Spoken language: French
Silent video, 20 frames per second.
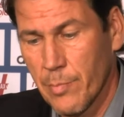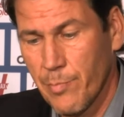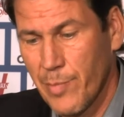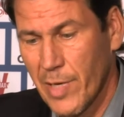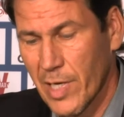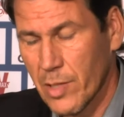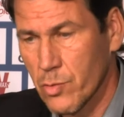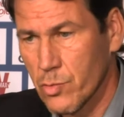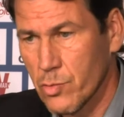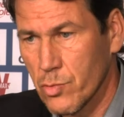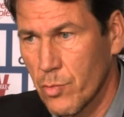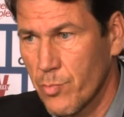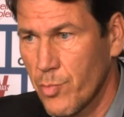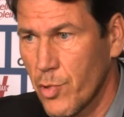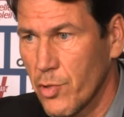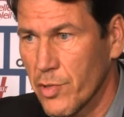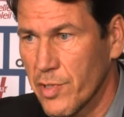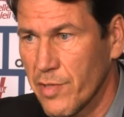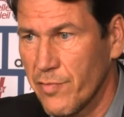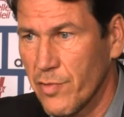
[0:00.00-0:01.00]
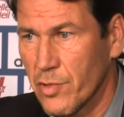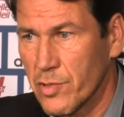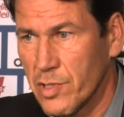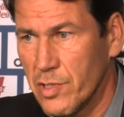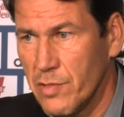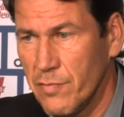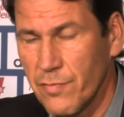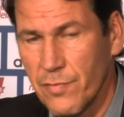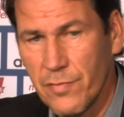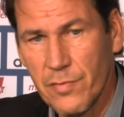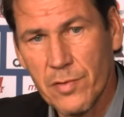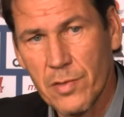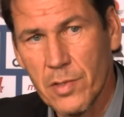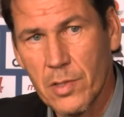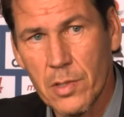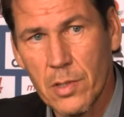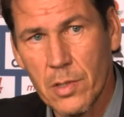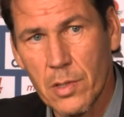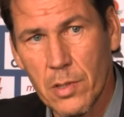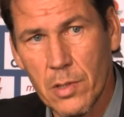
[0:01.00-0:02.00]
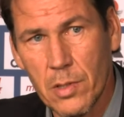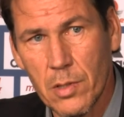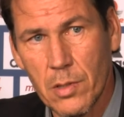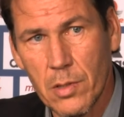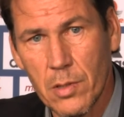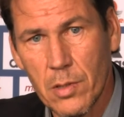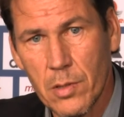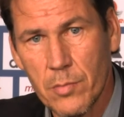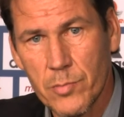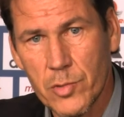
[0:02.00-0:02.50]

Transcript: pas que sur le plan défensif, euh,